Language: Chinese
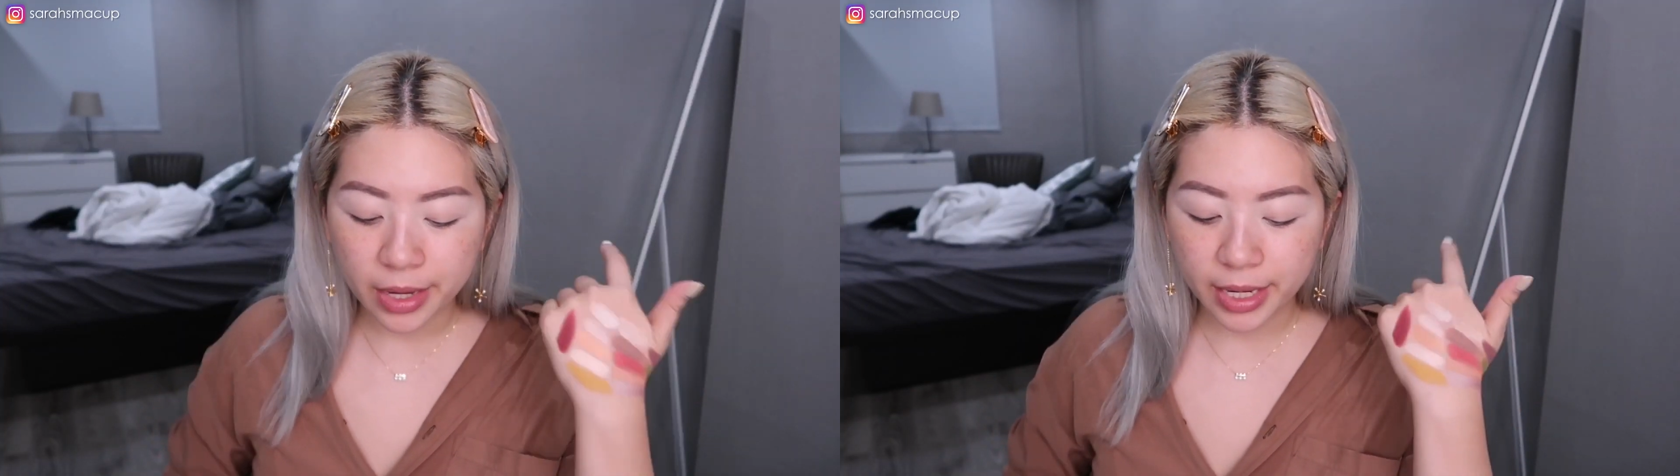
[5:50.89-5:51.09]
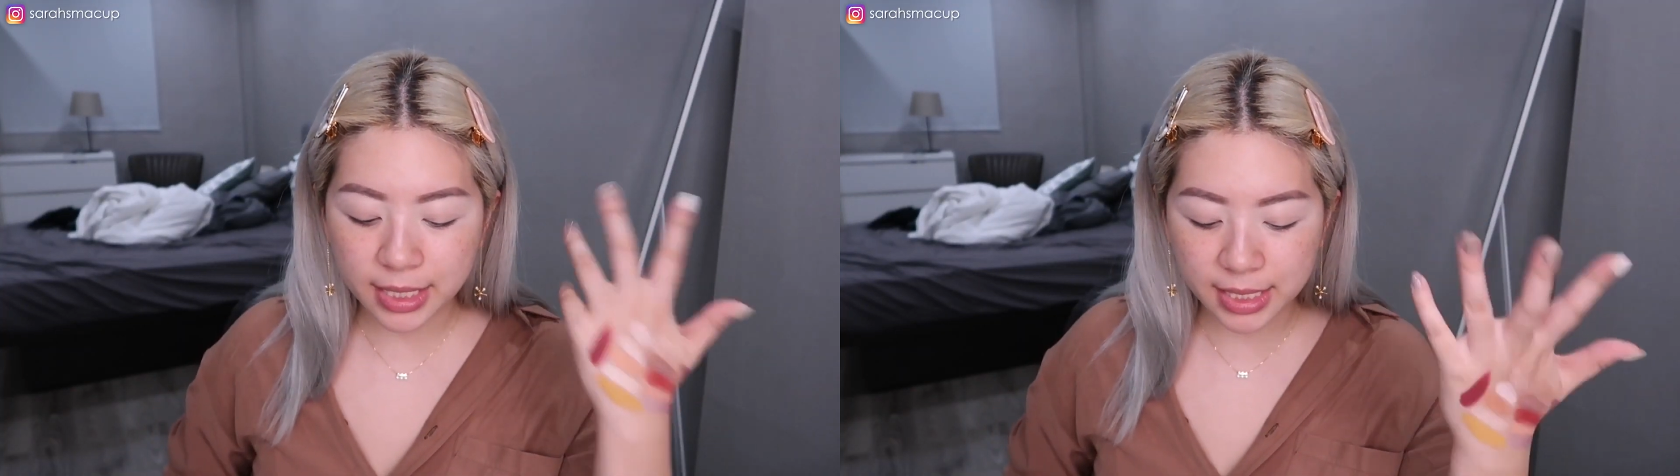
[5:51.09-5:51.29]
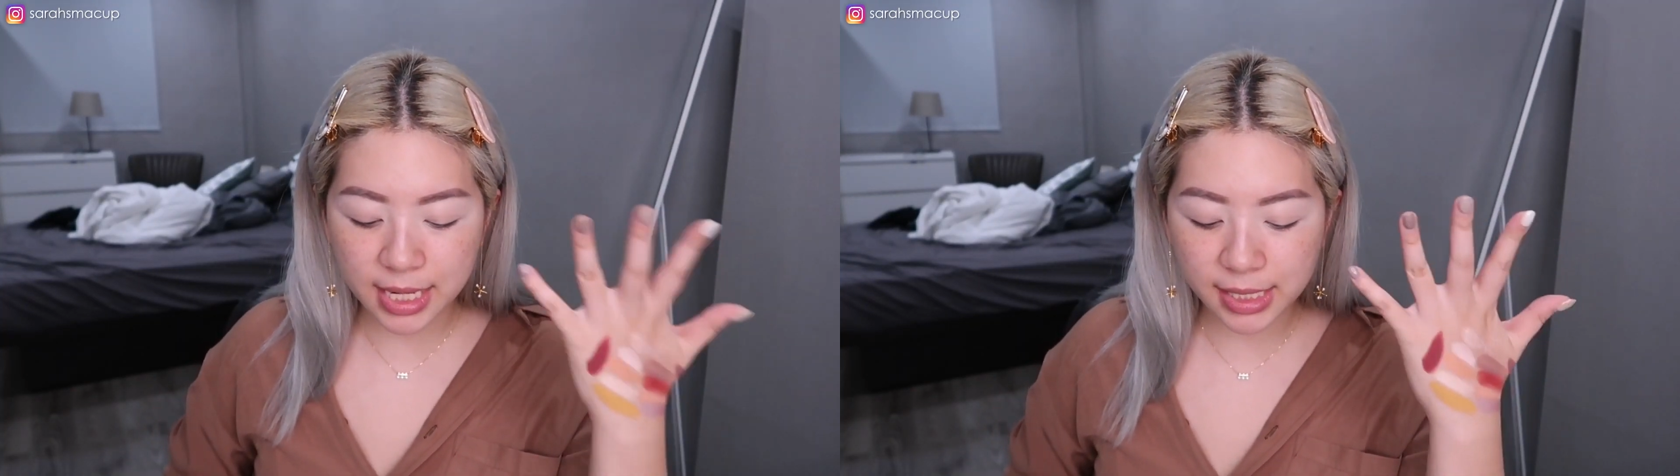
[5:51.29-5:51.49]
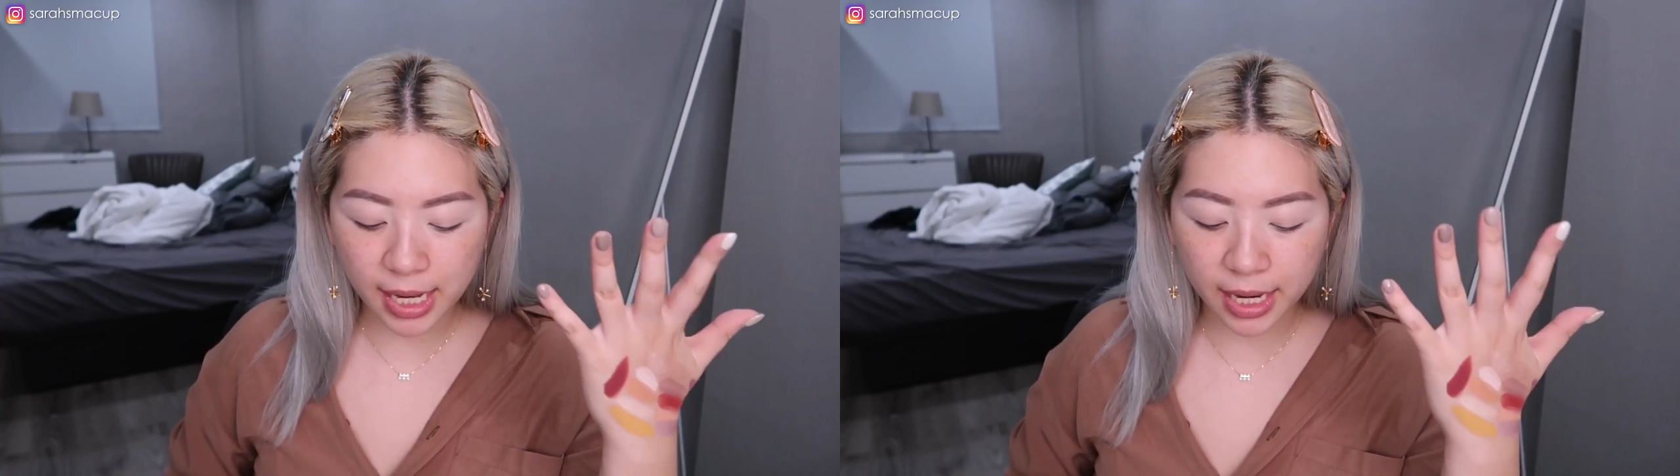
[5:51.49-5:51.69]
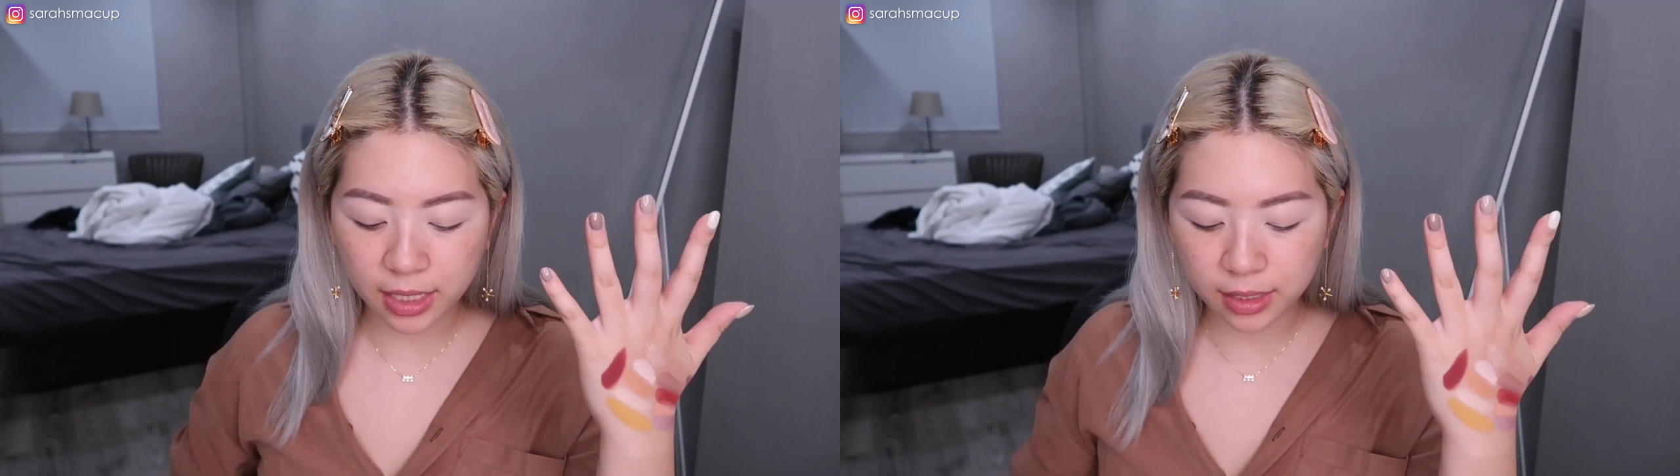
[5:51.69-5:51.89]
那接
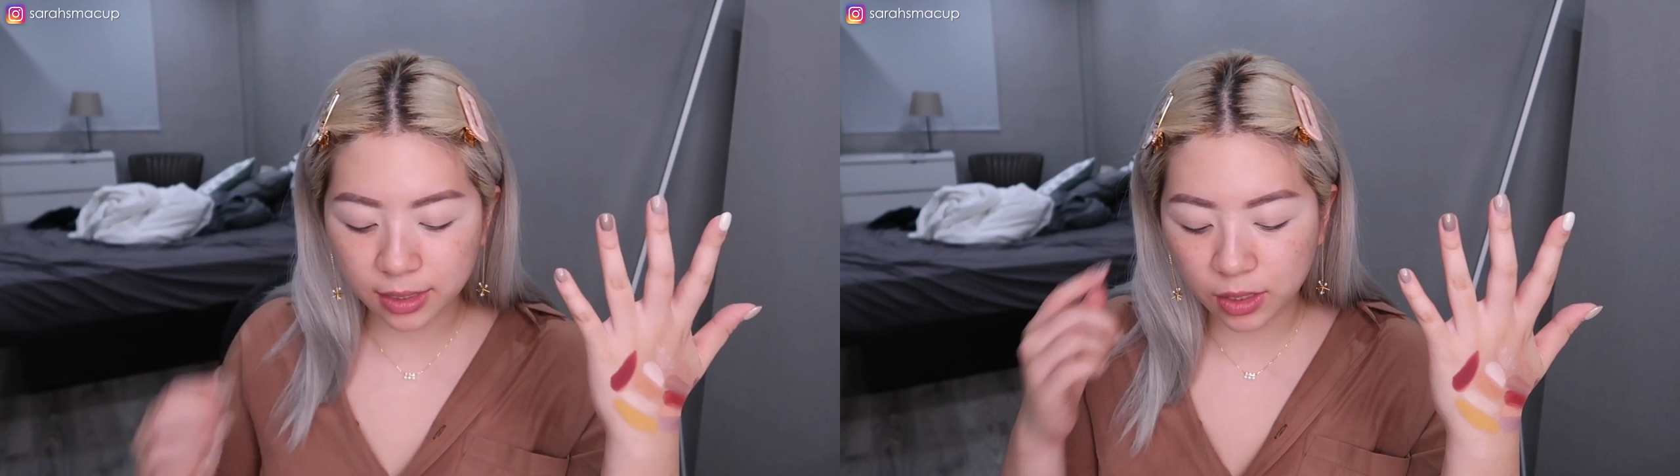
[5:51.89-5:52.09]
下来呢是